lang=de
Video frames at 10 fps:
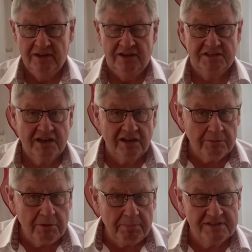Es kann
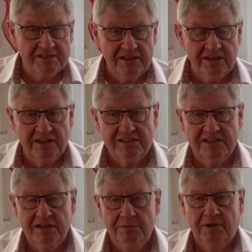aber passieren,
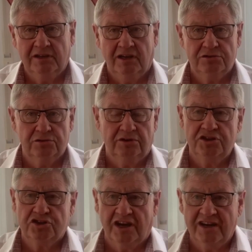dass jemand also
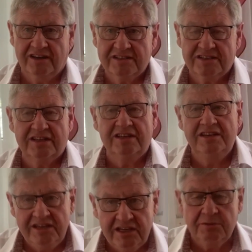entscheidet, sich
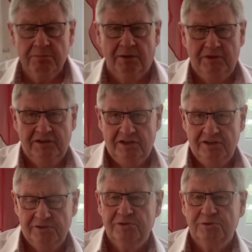nicht mehr mit
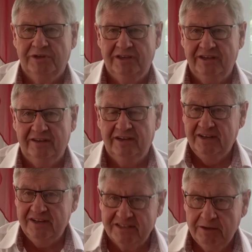Jesus zu gehen.
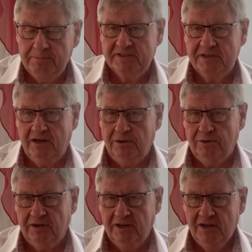Das gibt's
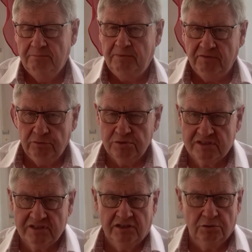auch.
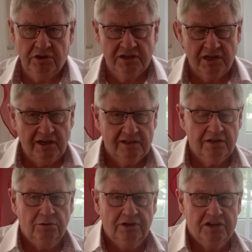Bewusst, durch
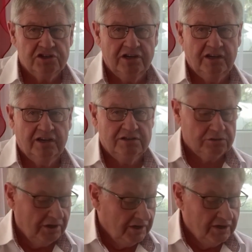Taten und letztendlich also
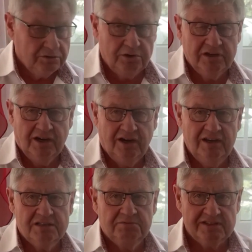durch
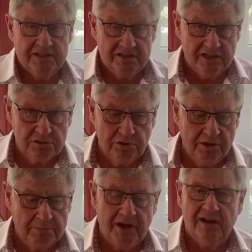alles, was ihn dazu
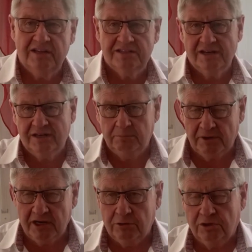gebracht hat, sagt, ich
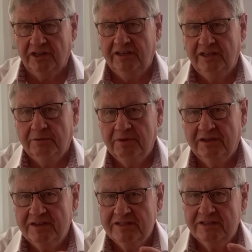brauche nicht mehr
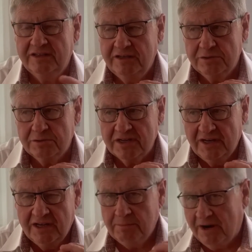diesen Jesus.
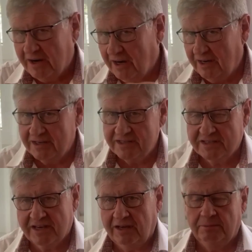Ich mache
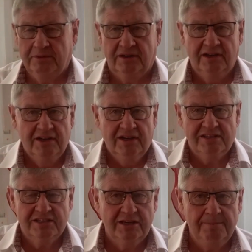alles selber.
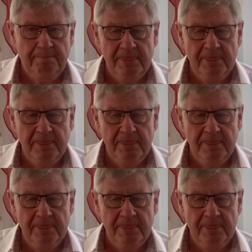Es gibt